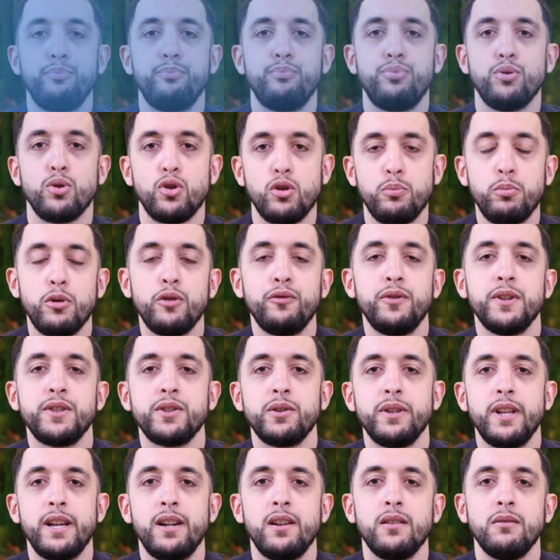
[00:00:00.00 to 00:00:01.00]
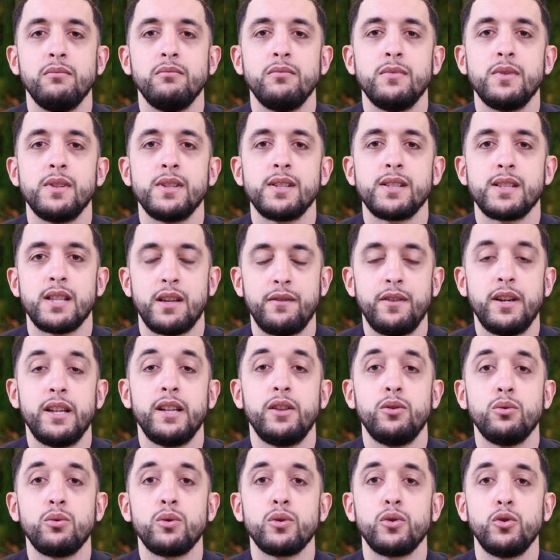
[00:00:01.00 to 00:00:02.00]
Pour le professionnel, ça va
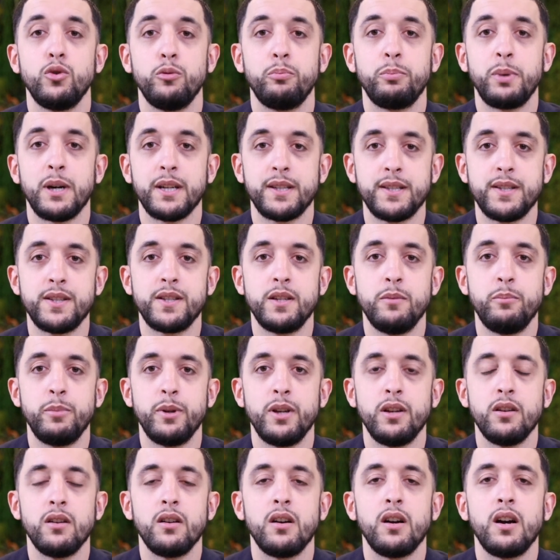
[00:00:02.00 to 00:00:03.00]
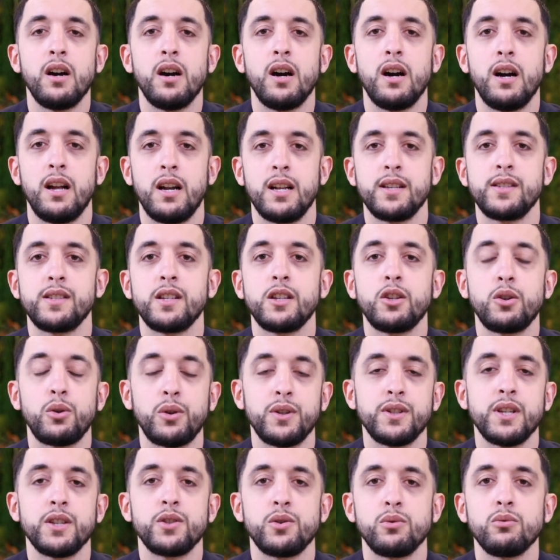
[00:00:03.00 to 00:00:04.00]
être donc de participer à la
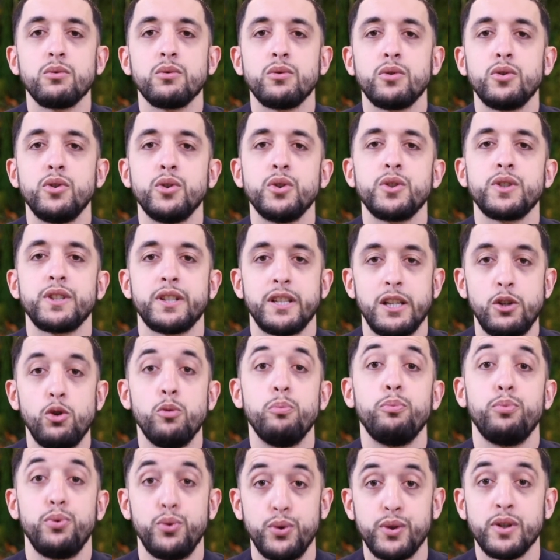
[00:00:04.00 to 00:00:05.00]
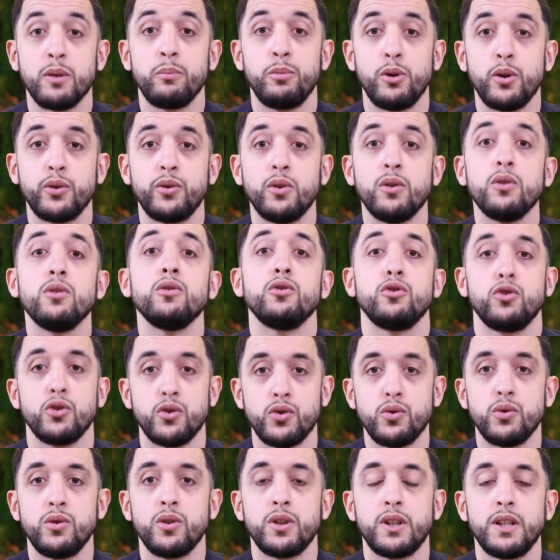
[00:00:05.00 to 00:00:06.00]
sécurisation de ce qui est le plus important dans
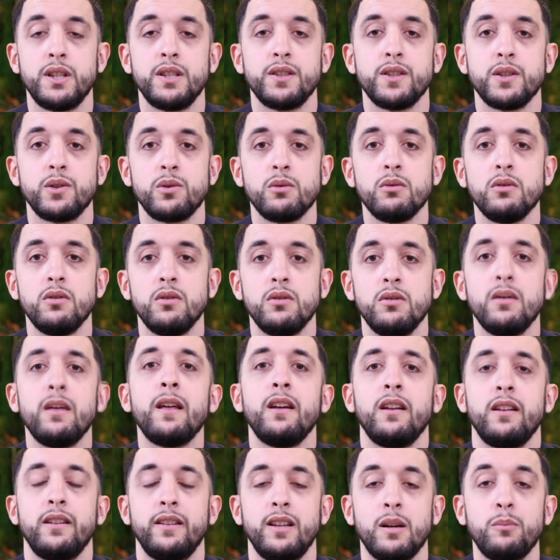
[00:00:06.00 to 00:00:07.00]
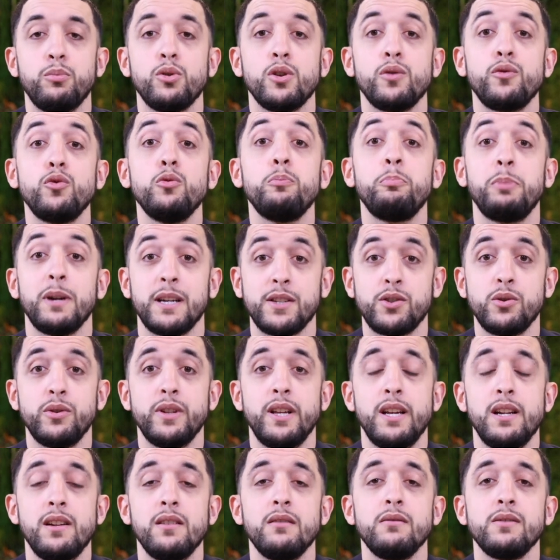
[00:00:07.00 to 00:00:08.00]
son organisation. D'un point de vue
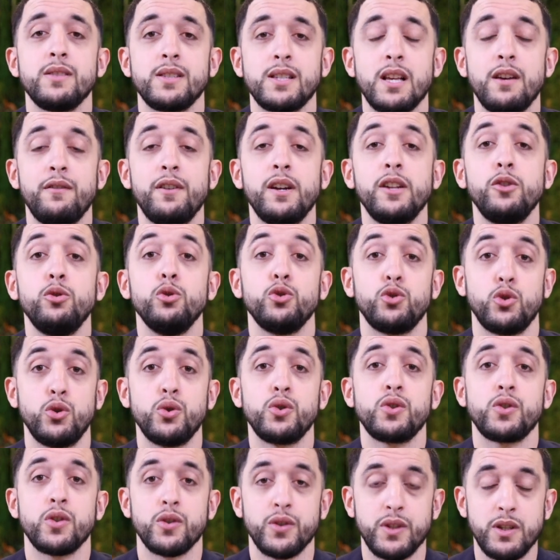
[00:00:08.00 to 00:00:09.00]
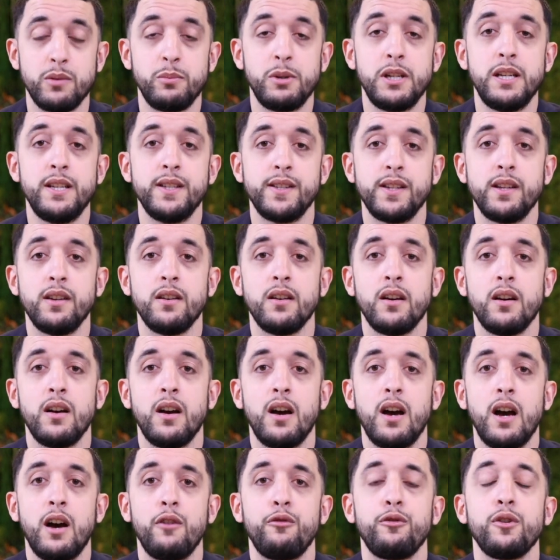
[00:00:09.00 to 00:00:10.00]
personnel, ça va être de se sensibiliser
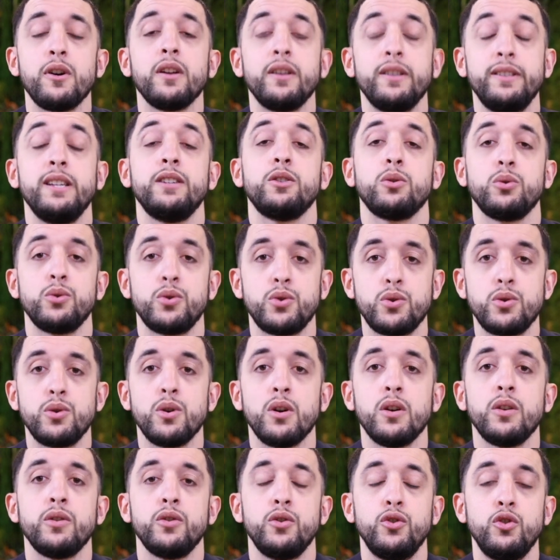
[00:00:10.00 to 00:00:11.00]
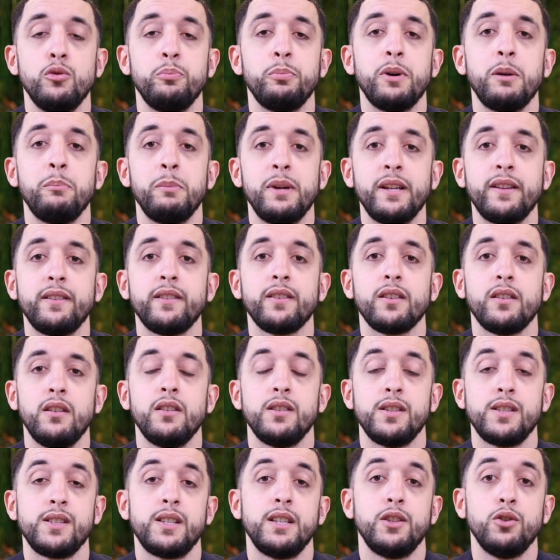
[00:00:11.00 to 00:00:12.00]
afin d'être sûr de ne pas mettre
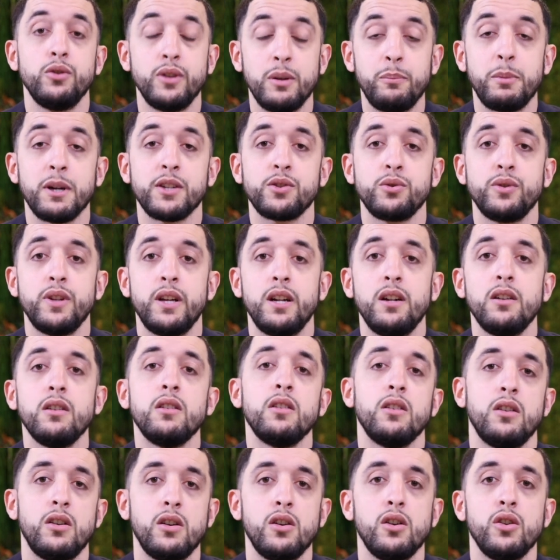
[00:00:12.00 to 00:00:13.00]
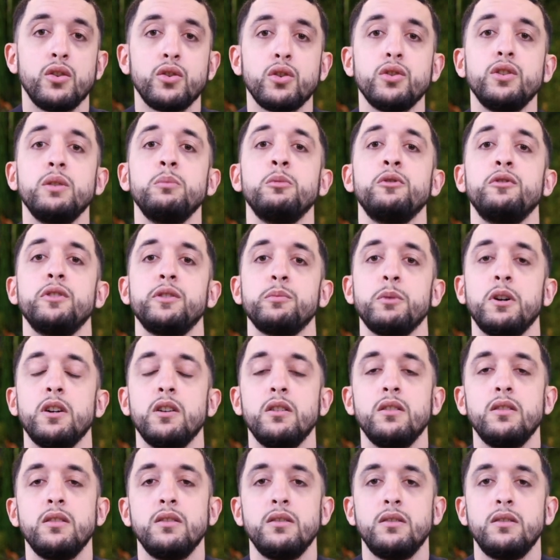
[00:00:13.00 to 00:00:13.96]
ses données personnelles entre des mauvaises mains.